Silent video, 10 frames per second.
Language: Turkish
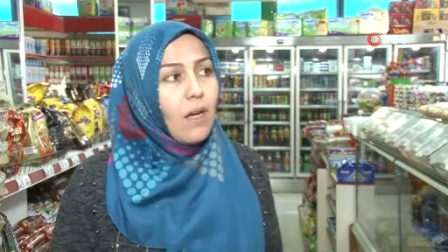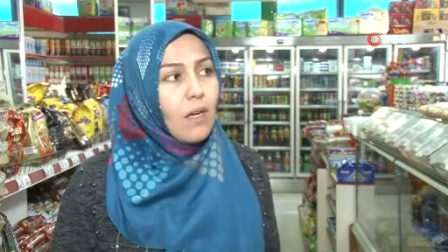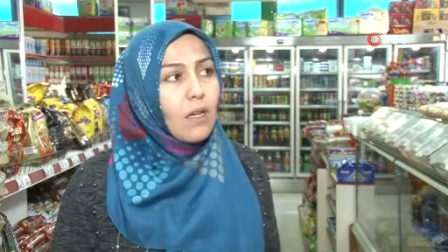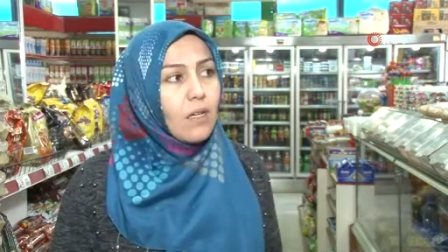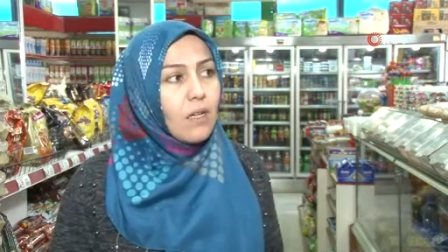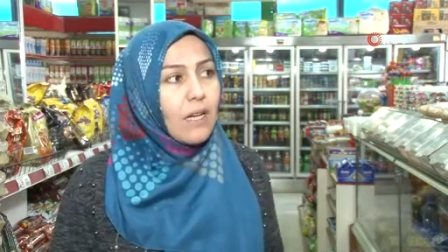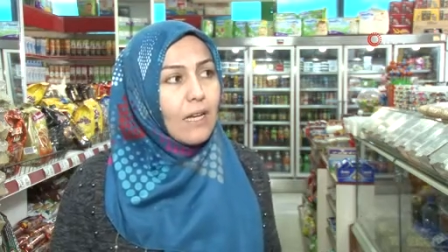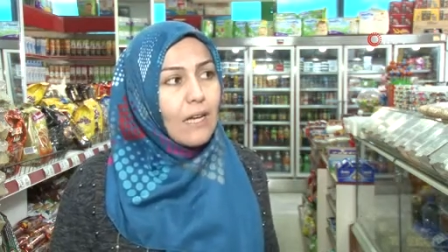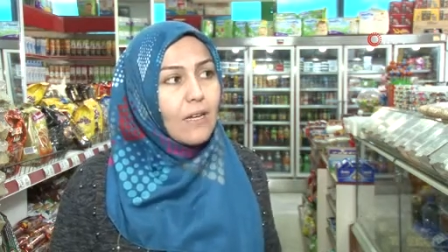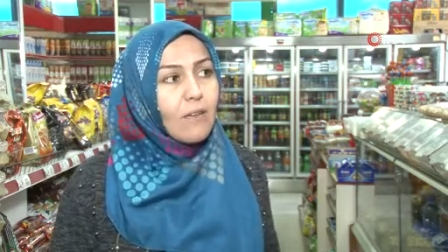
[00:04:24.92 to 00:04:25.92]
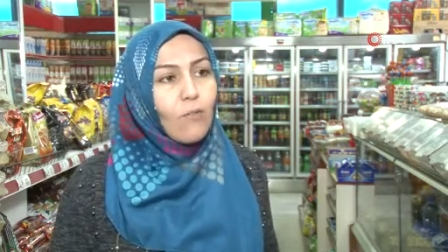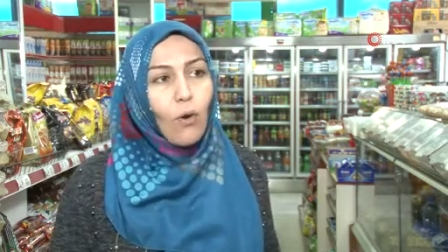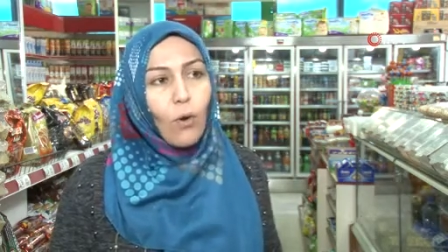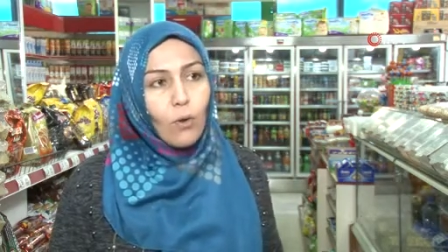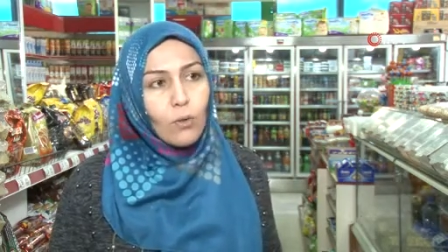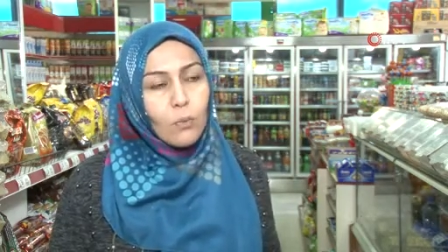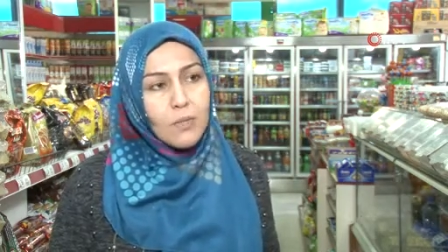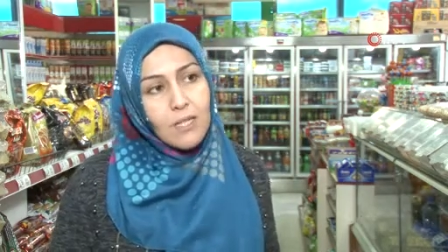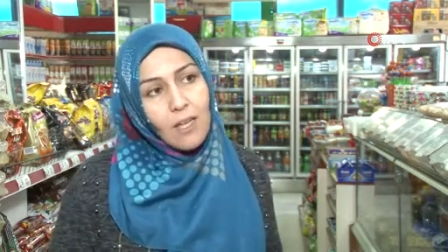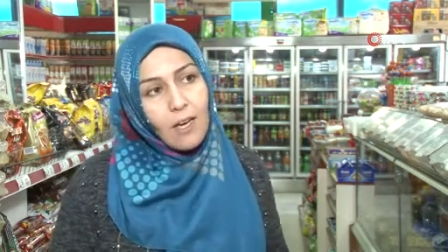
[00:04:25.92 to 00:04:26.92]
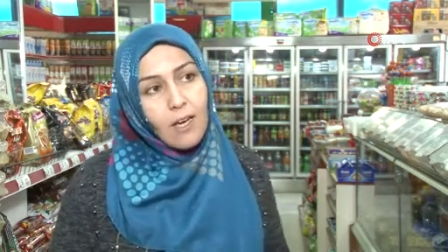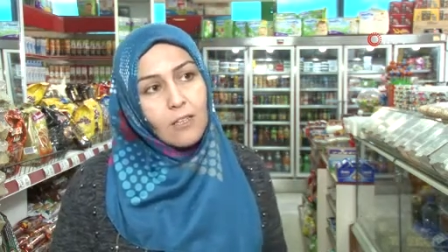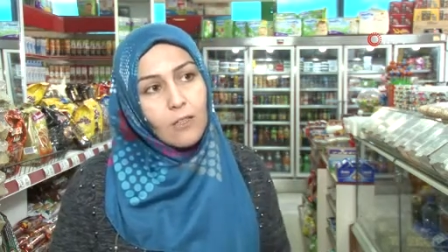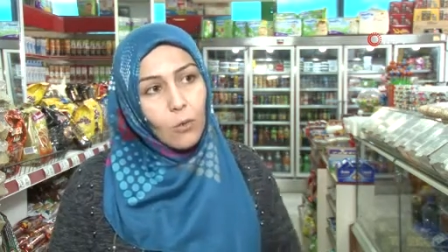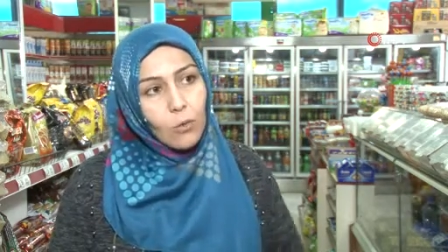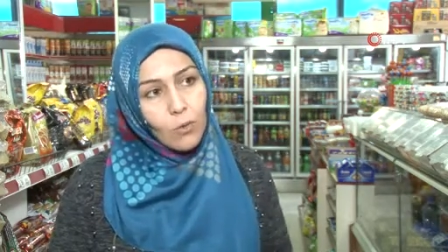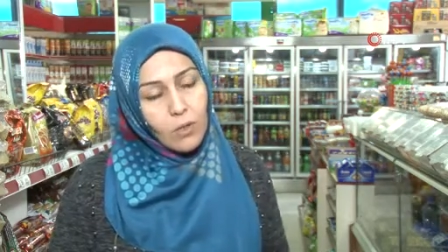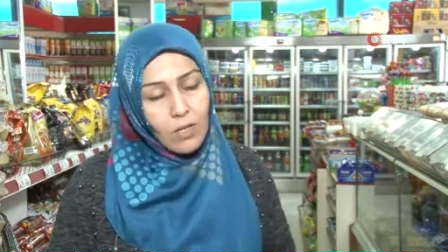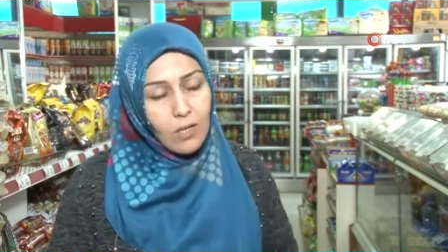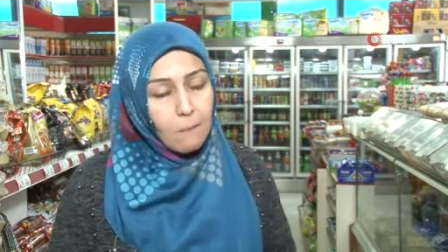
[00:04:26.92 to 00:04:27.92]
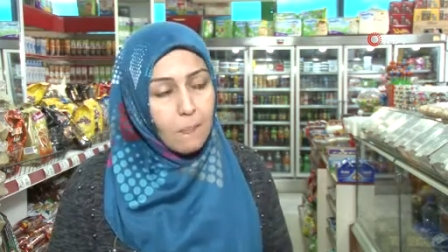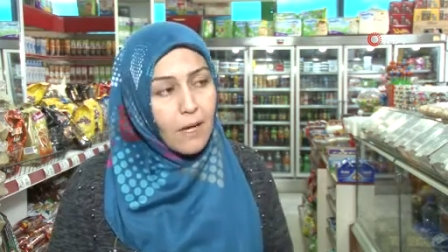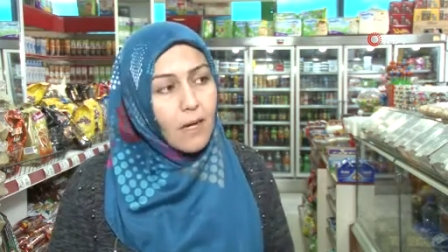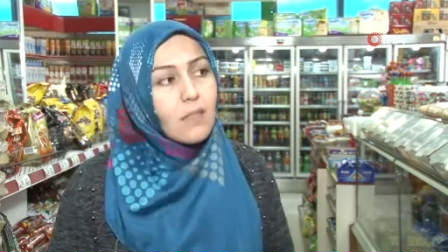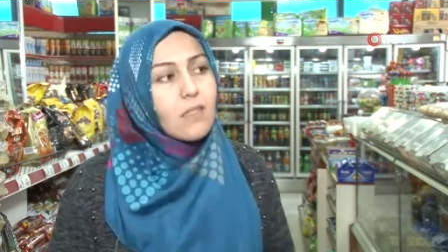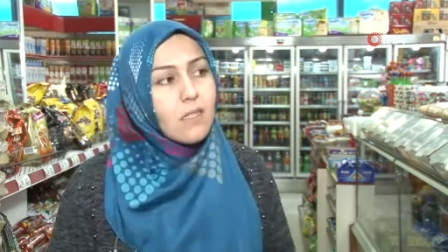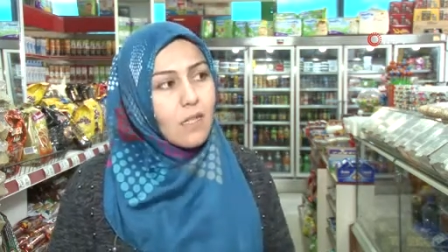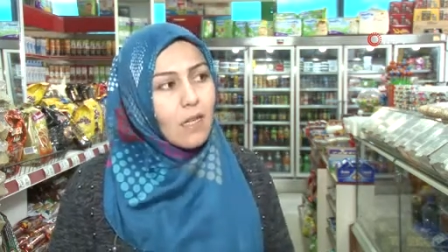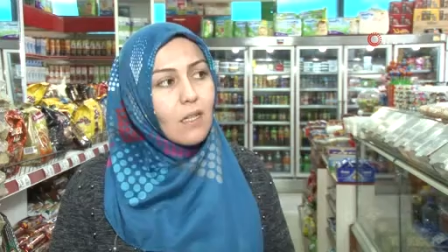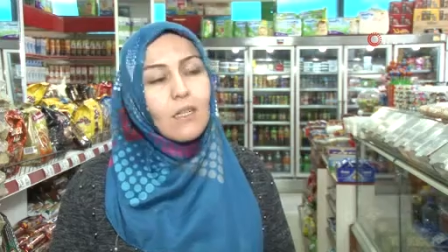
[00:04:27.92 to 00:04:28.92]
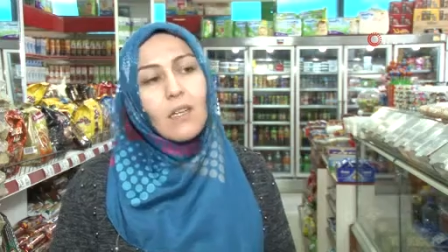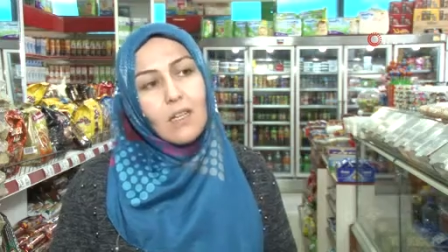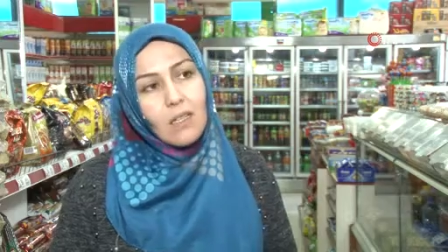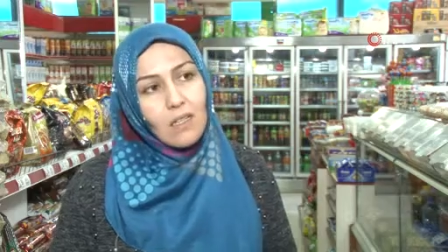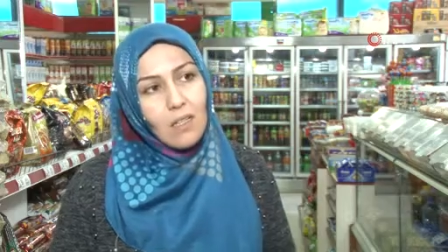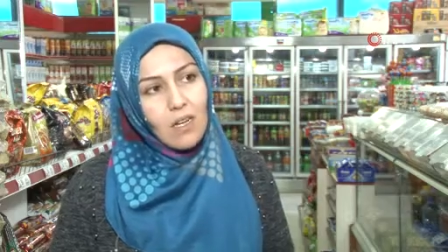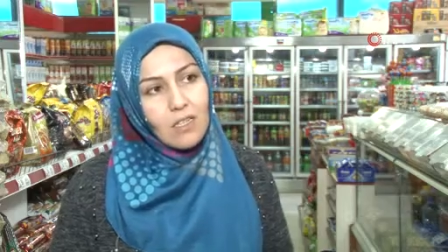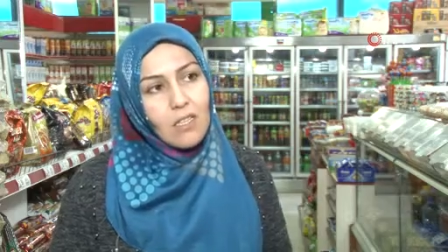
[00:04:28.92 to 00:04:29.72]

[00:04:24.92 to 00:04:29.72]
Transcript: Ee, gelini ve oğlu bize aldı o günkü aldığı sigaraları getirdiler.